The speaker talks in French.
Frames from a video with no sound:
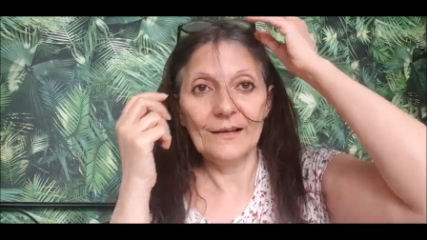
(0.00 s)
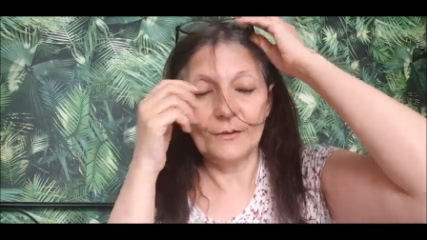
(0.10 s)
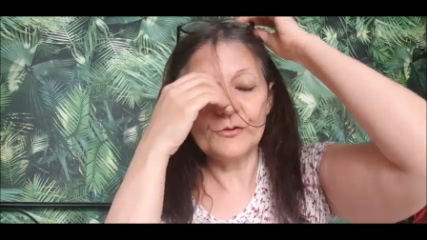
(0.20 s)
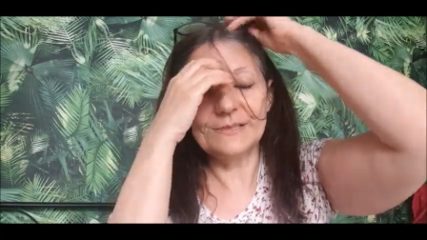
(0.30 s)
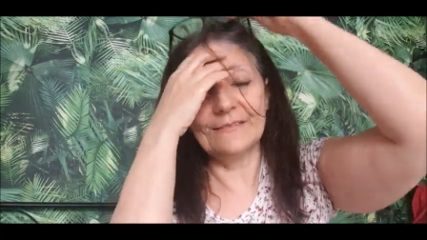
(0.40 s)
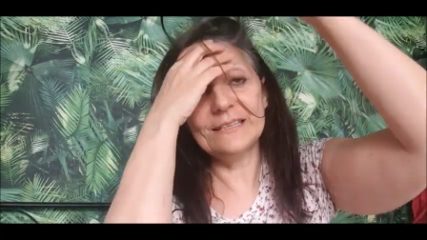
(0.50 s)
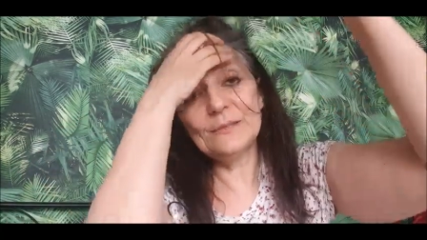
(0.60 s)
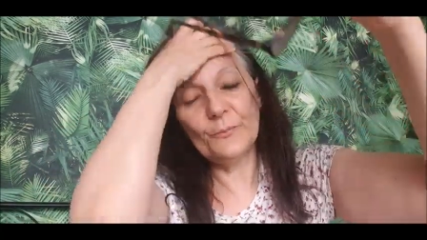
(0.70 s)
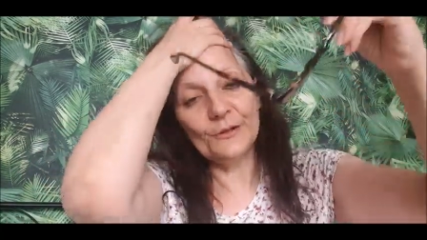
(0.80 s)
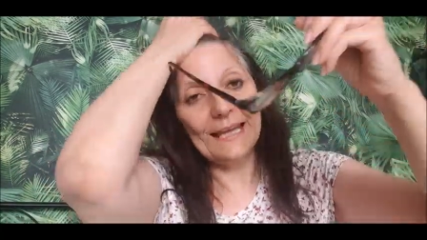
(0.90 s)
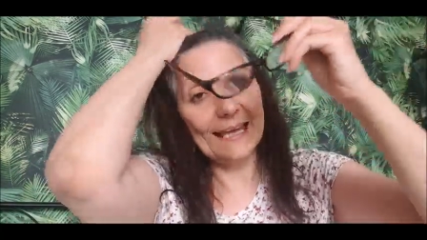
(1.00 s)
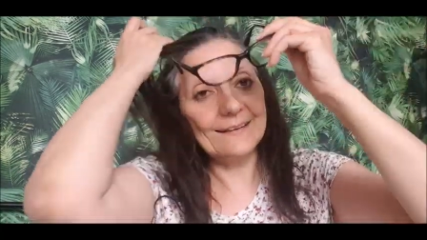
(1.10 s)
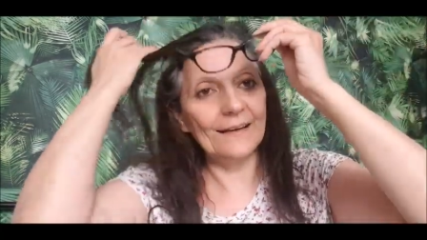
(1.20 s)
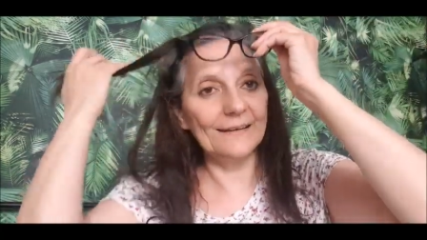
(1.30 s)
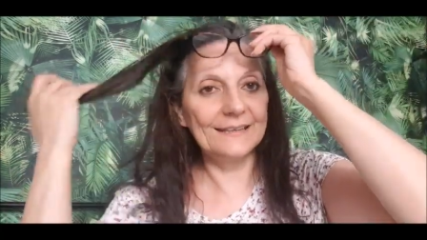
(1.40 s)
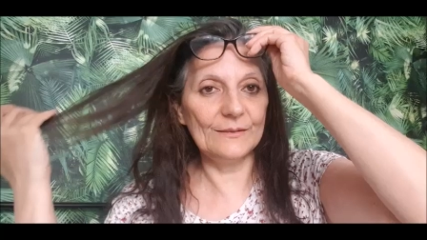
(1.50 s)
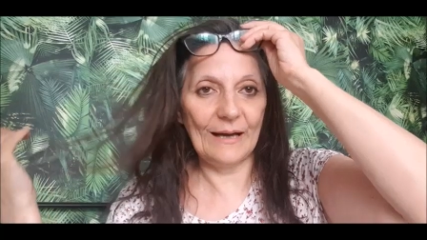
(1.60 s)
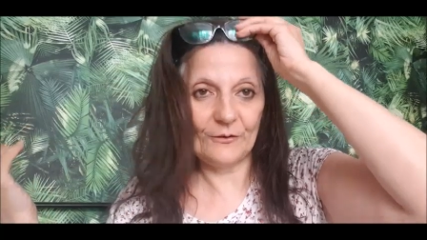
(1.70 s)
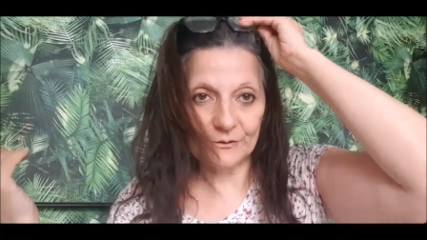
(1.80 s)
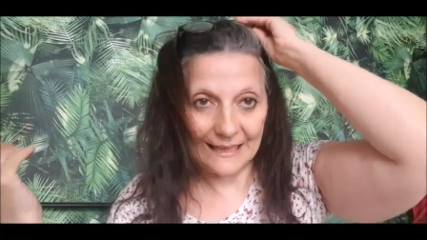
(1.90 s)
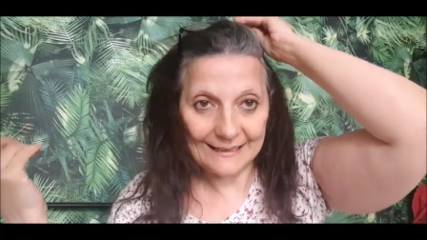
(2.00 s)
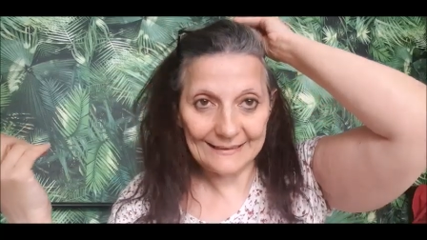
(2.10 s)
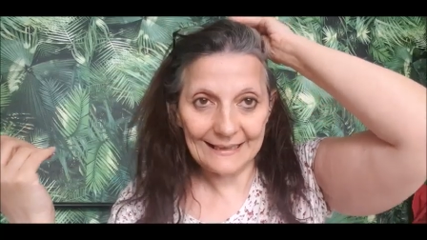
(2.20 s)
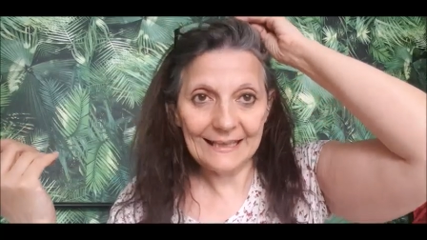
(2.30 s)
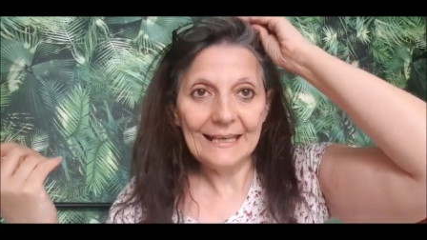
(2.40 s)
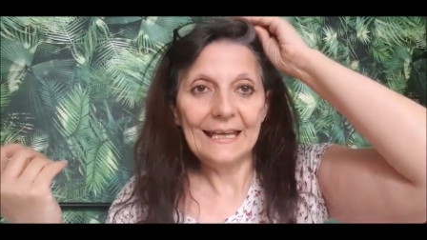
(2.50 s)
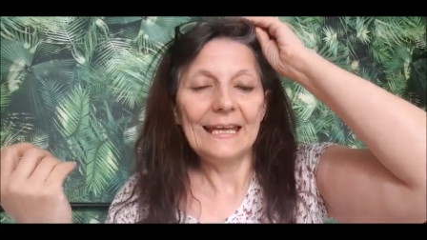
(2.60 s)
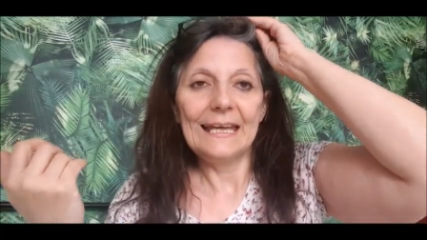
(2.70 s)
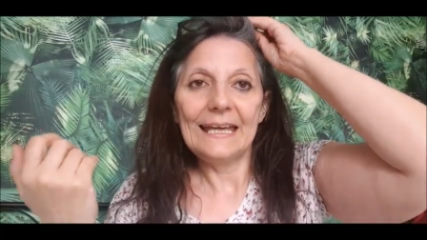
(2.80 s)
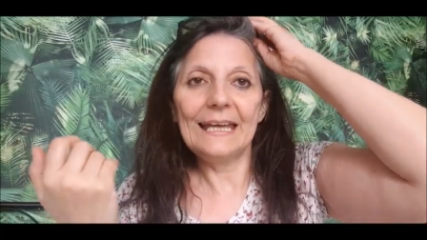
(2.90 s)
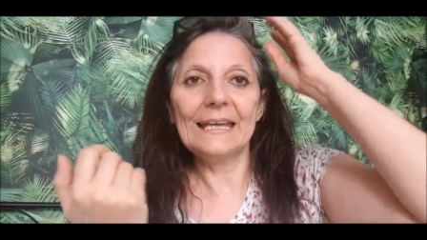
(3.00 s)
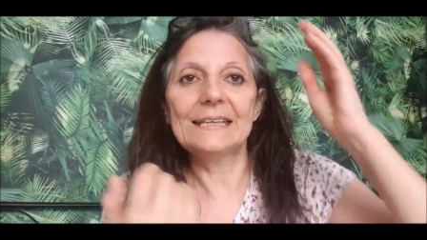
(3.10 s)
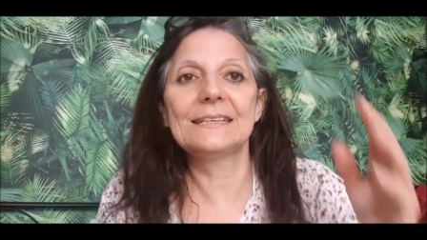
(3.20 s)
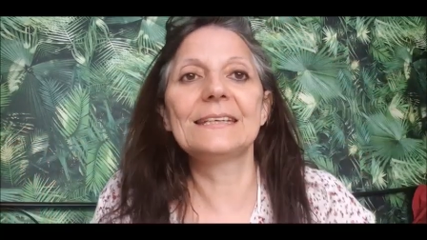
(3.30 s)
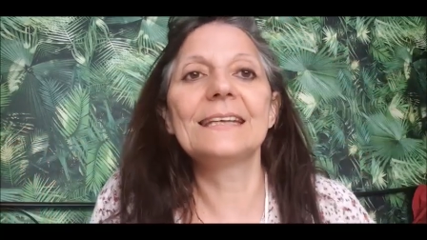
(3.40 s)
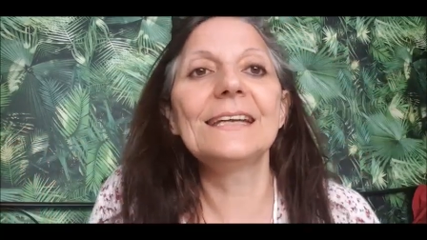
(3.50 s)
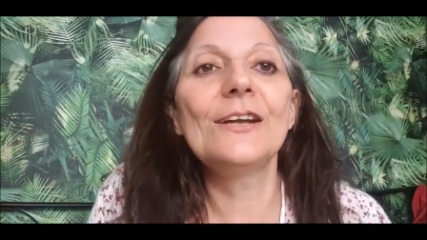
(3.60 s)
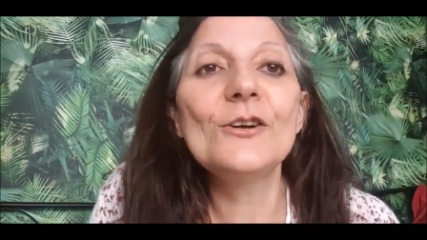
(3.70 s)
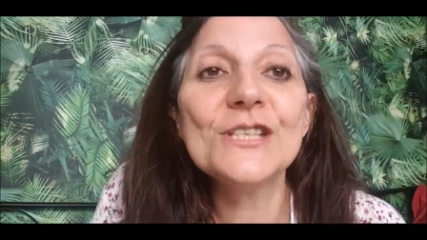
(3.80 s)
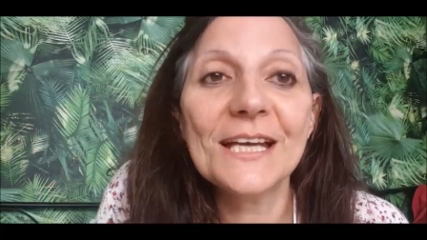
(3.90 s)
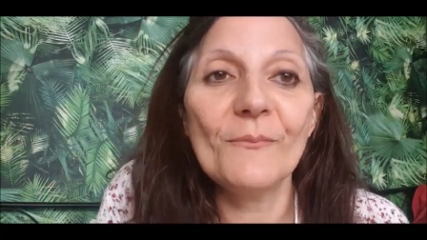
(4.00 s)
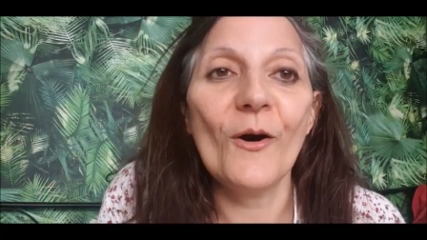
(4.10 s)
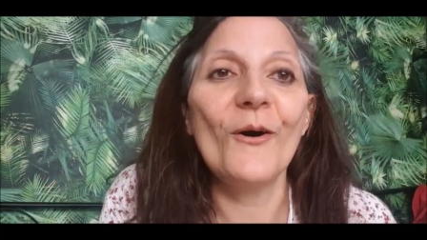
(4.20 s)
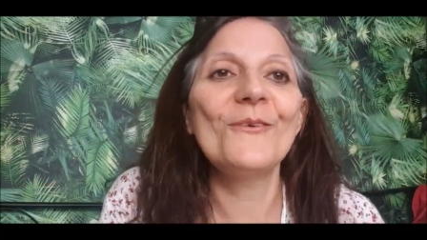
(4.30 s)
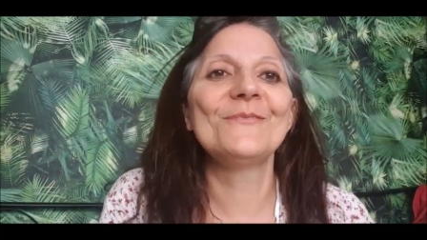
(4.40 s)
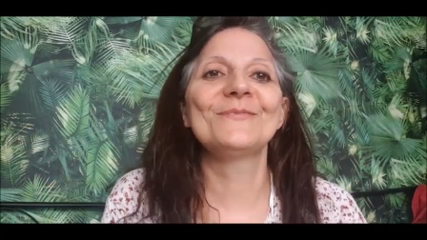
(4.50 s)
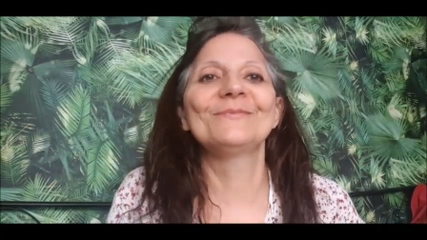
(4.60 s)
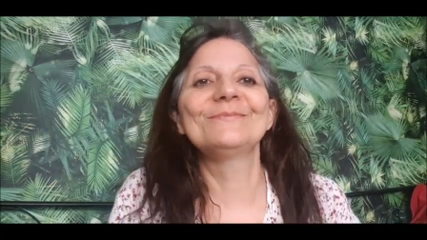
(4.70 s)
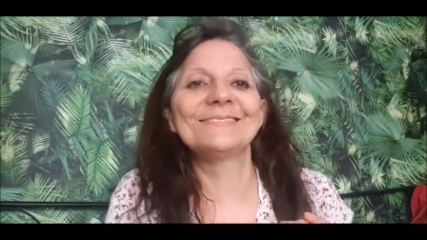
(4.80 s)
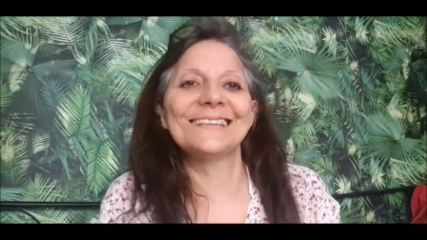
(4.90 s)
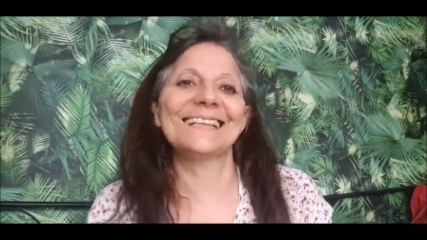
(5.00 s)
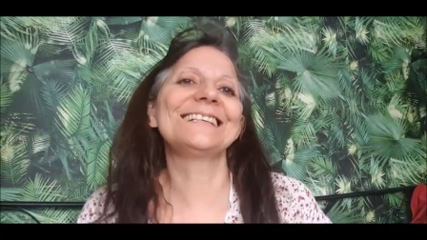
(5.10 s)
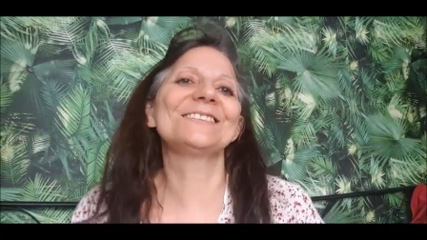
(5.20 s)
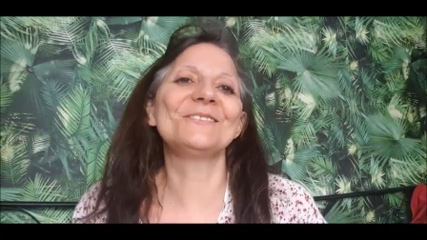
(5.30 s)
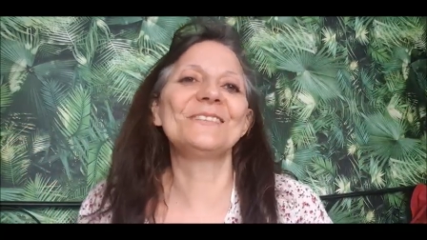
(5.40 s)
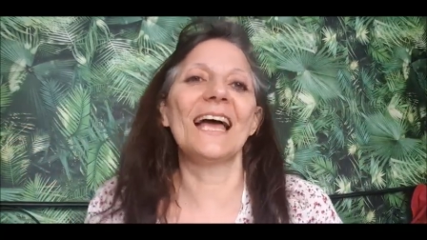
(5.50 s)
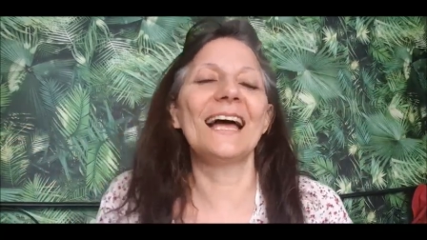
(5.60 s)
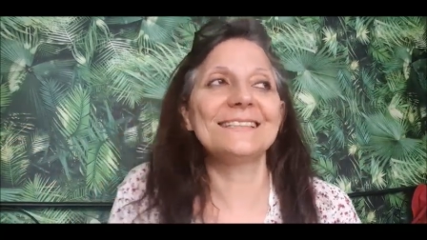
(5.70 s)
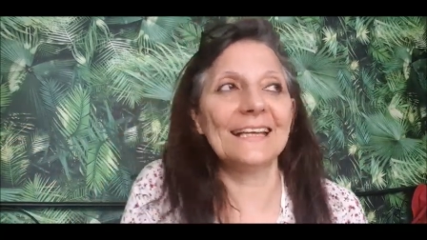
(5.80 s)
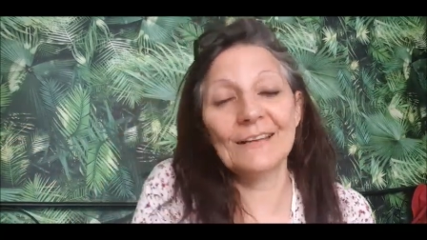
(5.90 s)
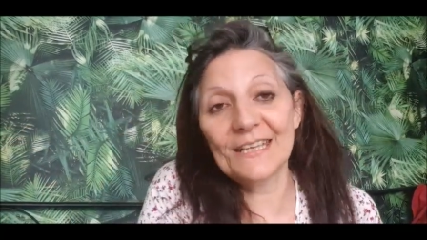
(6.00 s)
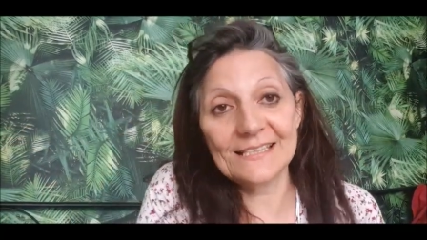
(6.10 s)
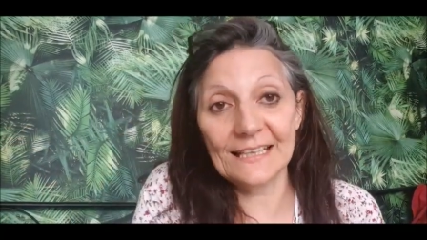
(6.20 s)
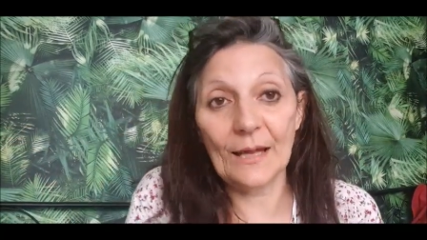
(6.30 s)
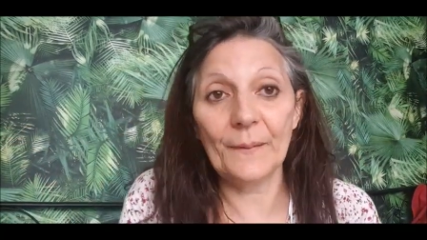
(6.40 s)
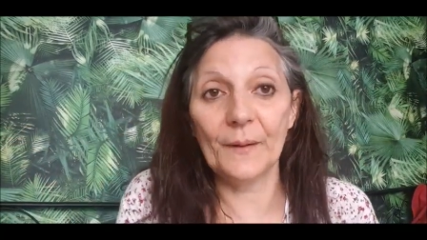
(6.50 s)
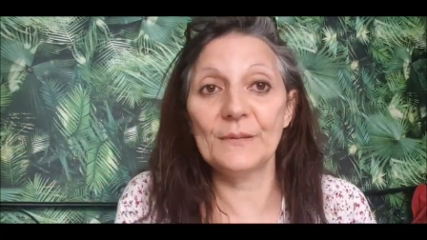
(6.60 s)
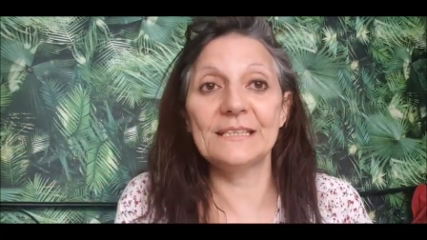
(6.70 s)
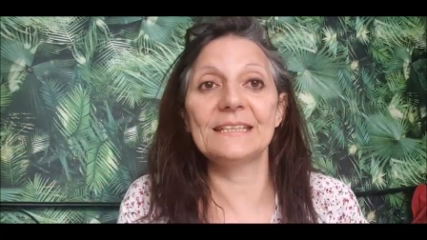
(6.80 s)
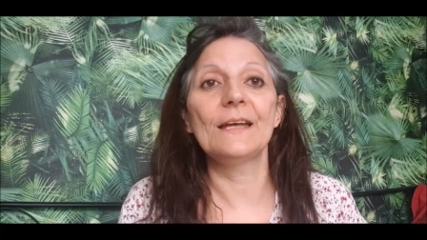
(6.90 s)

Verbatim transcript: comme je vous avais dit peut-être, qui m'a contacté et qui, logiquement, je viens, cet après-midi,